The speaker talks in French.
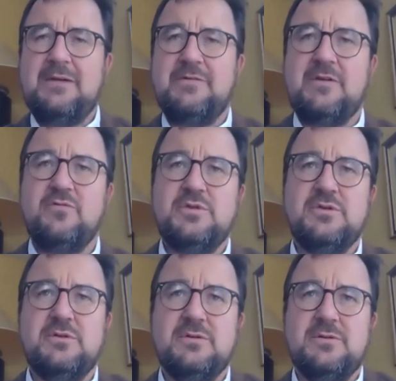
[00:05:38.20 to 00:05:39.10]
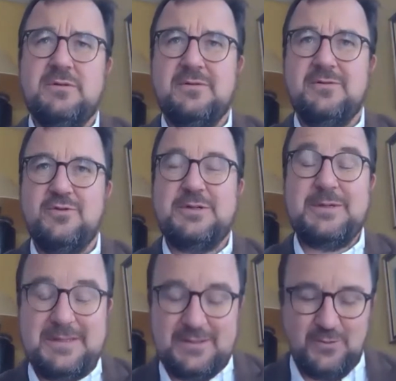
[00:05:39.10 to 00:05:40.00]
avec vous, ce, je ne sais
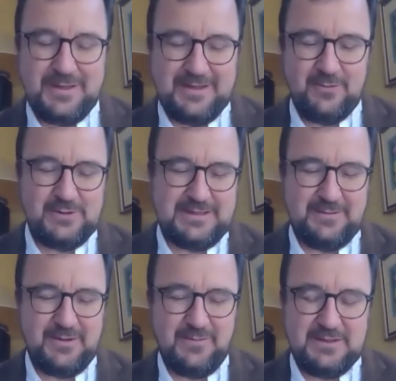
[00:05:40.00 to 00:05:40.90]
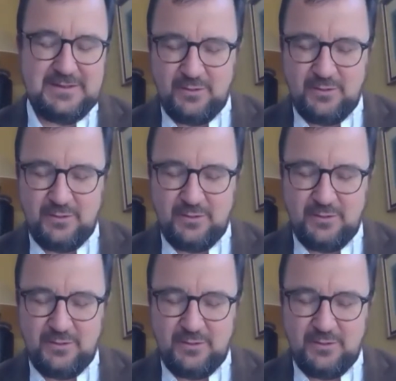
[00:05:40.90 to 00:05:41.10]
pas si c'est ce matin ou cet après-midi,